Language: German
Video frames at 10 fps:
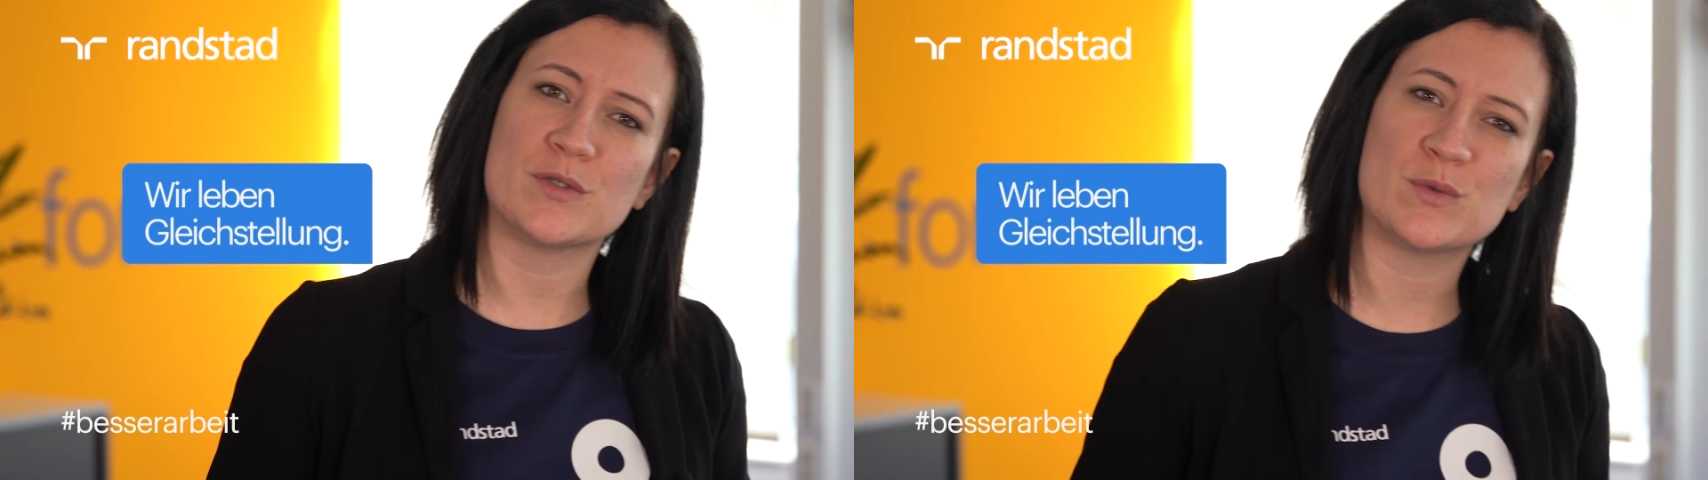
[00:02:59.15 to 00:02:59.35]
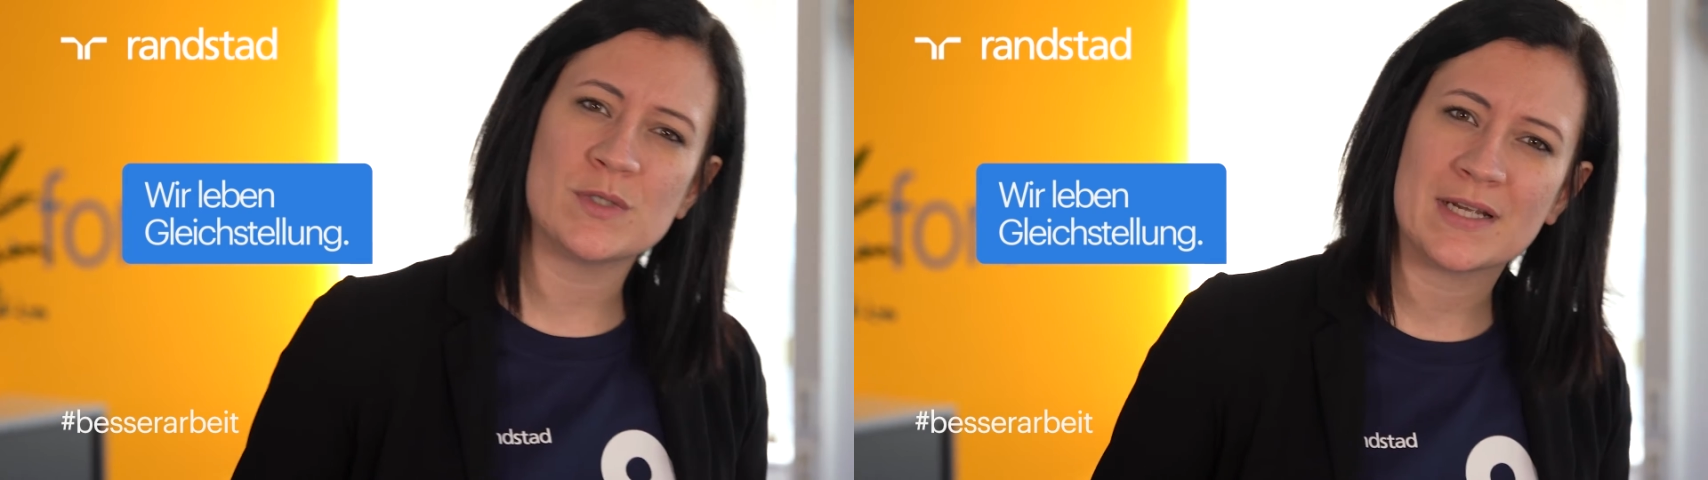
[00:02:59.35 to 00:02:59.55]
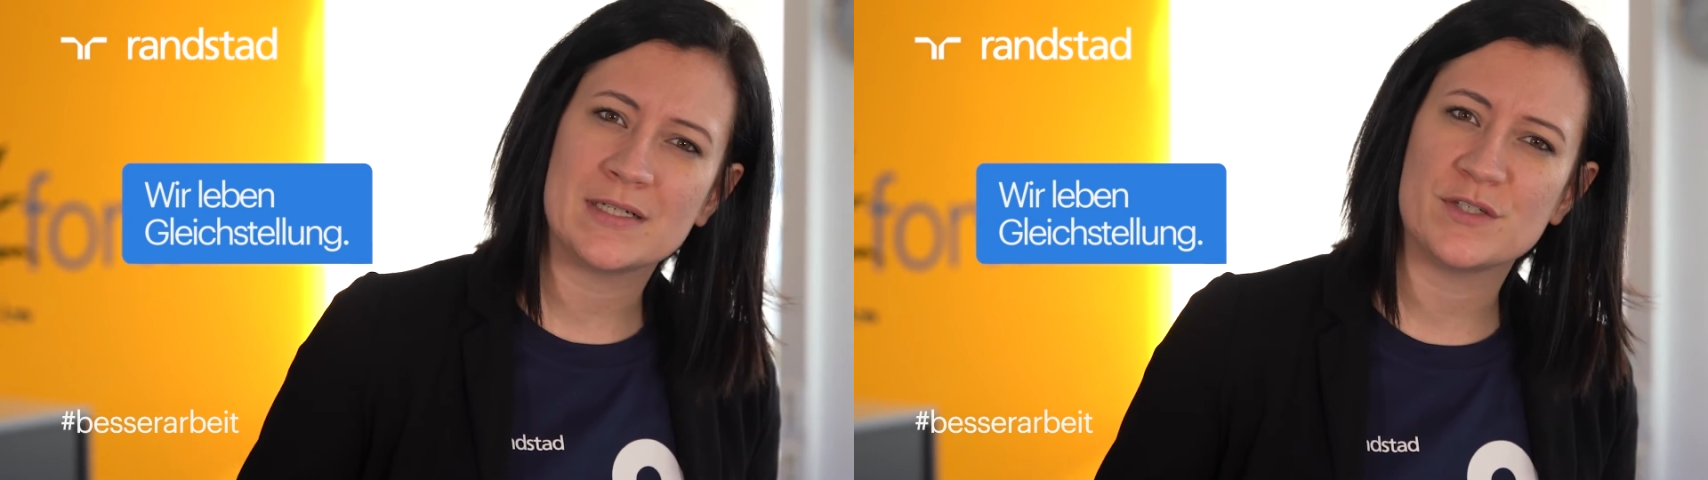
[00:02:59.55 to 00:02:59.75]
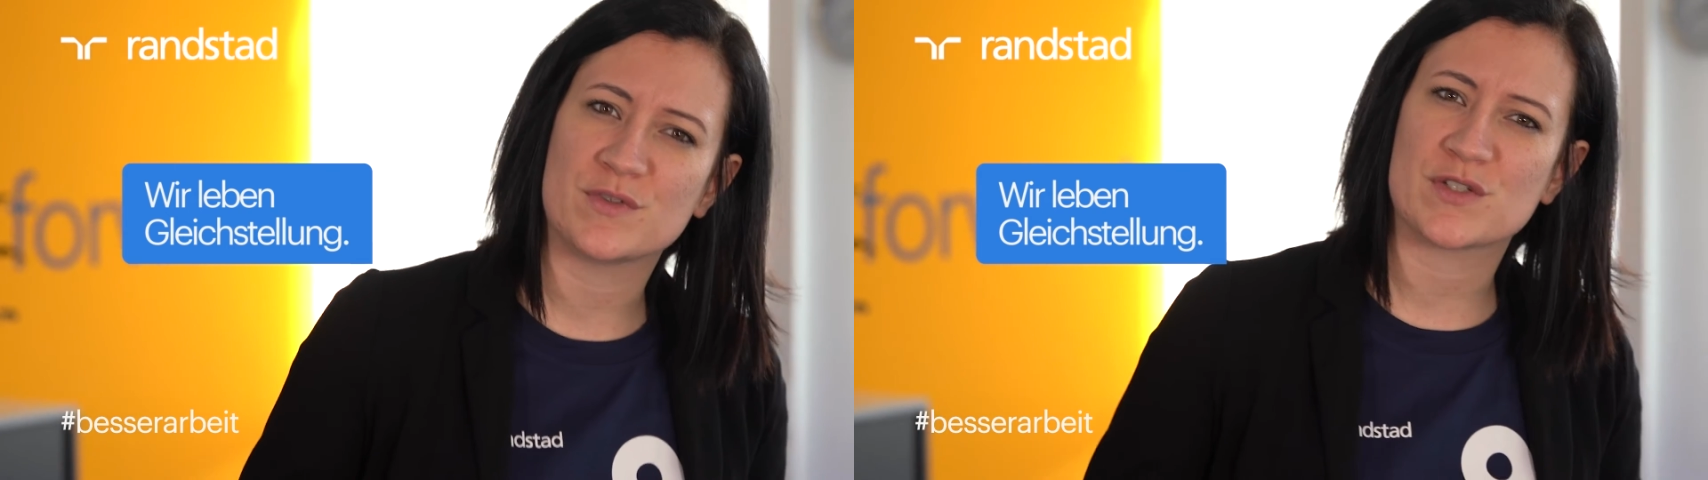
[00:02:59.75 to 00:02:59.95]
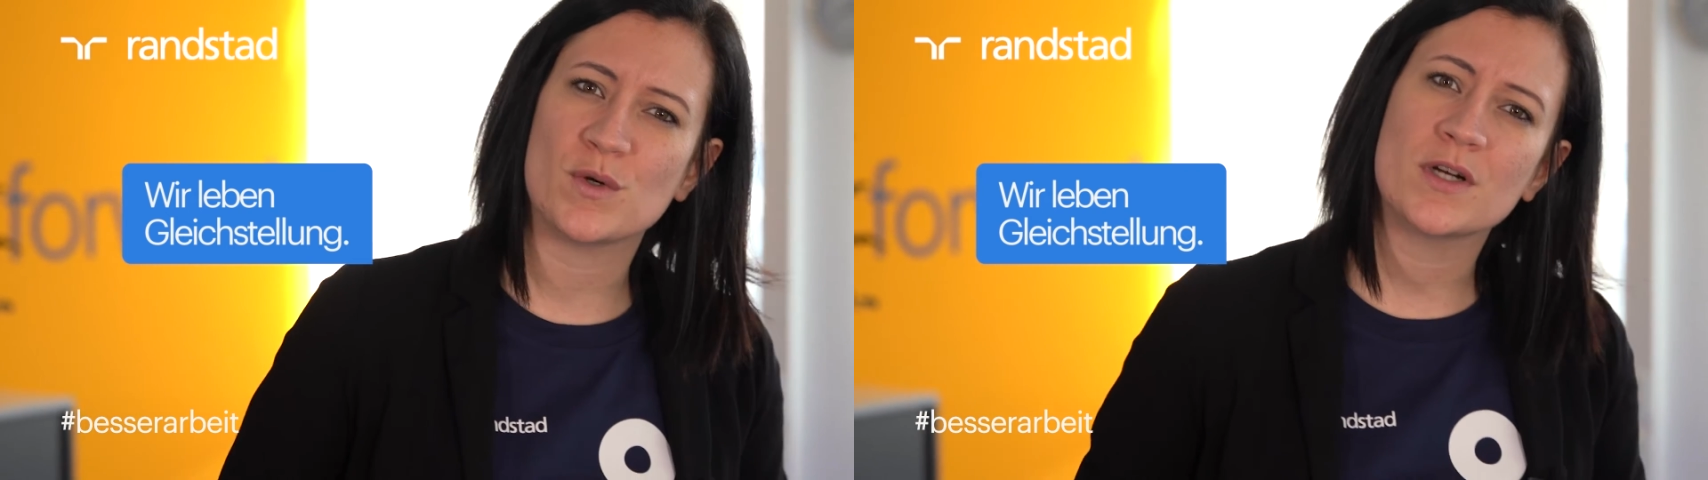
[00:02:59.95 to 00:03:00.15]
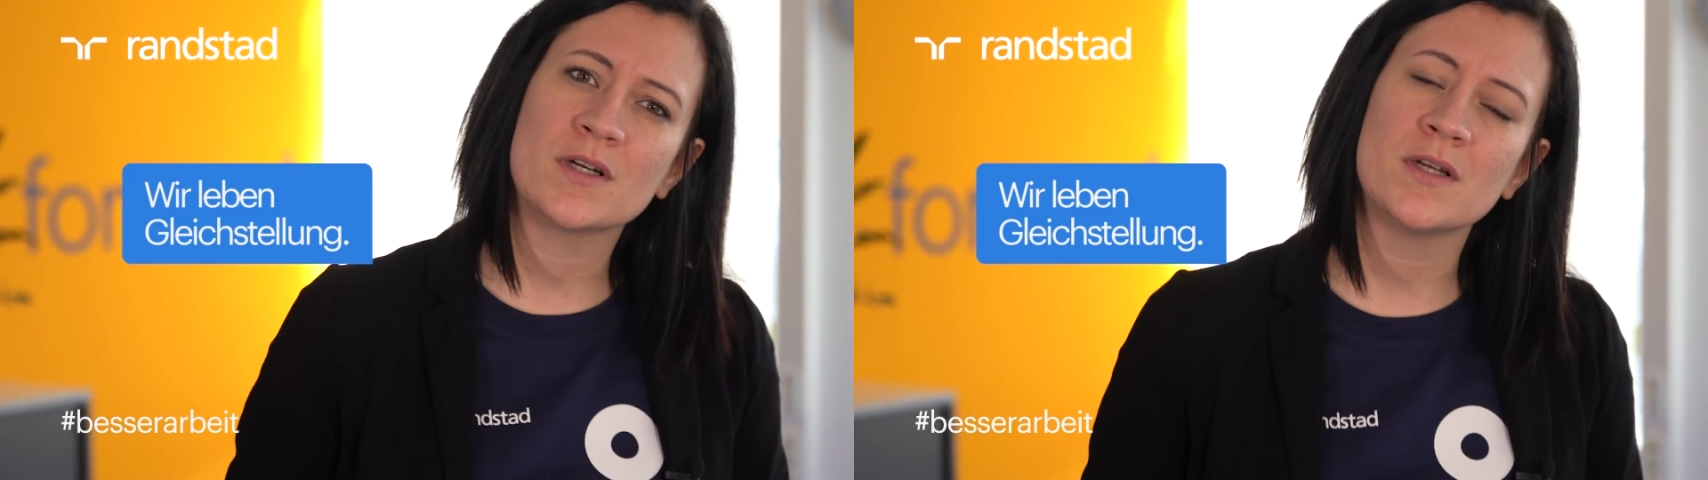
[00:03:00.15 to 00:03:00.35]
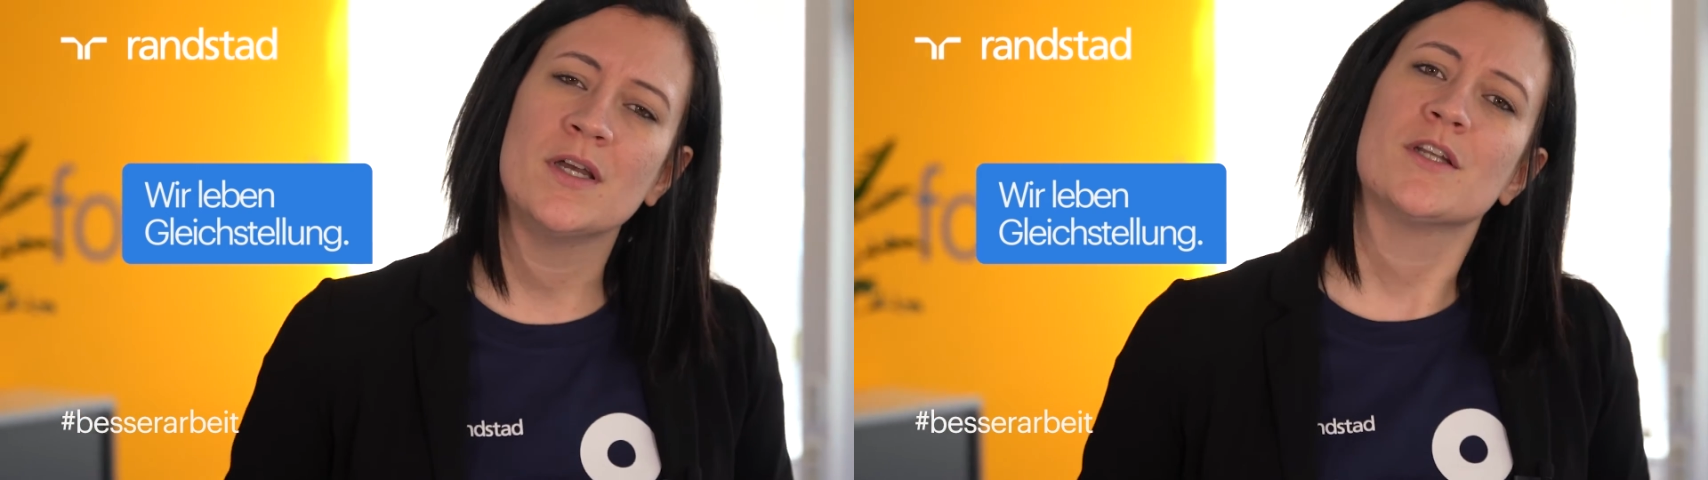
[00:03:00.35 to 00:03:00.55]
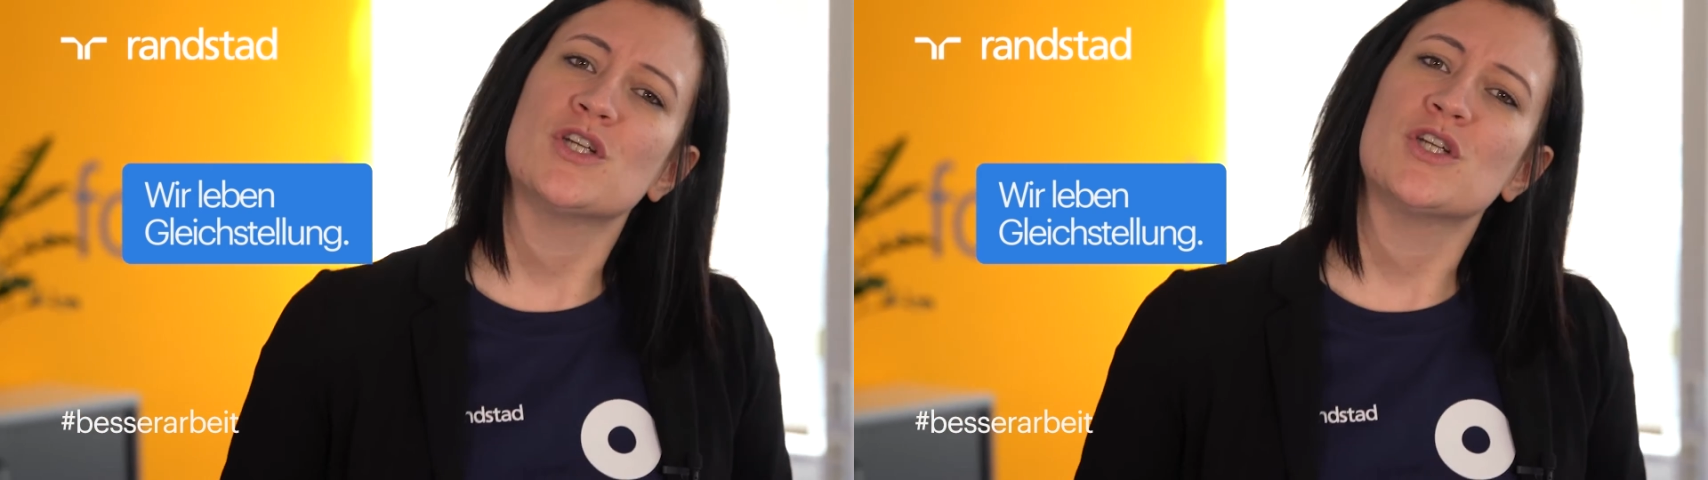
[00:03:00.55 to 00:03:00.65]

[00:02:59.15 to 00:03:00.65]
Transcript: gesundheitlich versorgen,